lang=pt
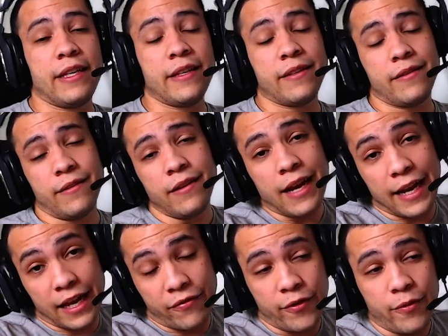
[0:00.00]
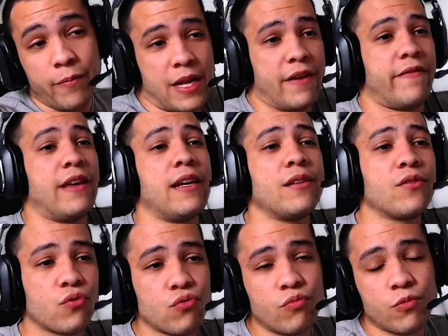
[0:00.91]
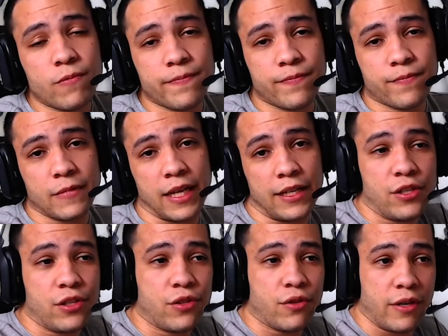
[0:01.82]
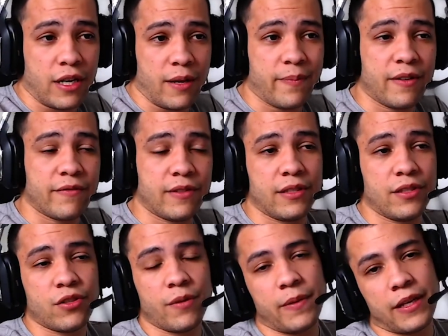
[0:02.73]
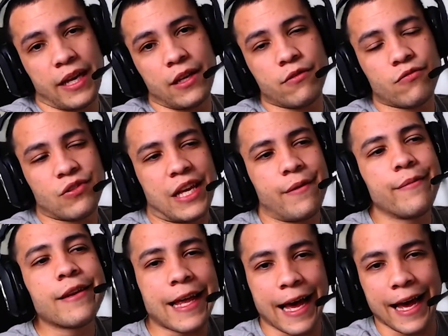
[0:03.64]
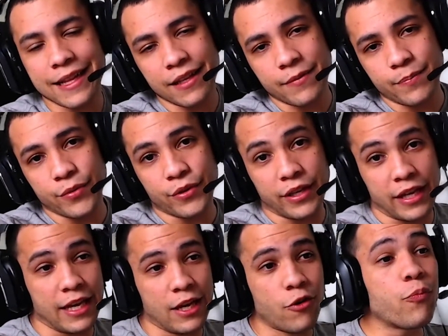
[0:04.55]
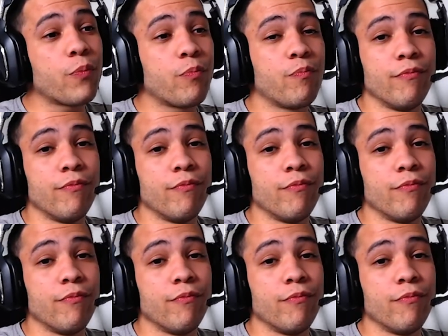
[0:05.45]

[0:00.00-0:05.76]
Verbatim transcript: E, galera, foi um breve resumo da história para vocês, só para quem não sabe nada, porque eu